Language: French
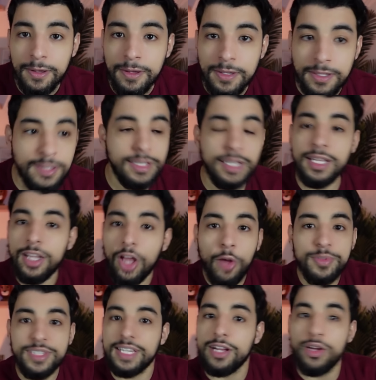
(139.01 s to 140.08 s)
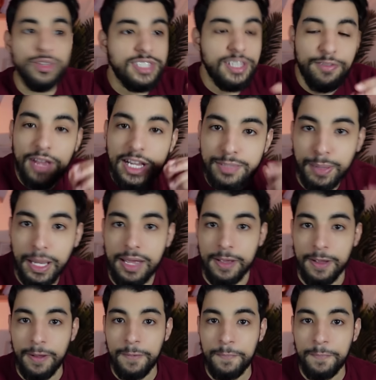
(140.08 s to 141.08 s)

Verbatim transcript: Si t'as des normes, c'est que c'est fait exprès.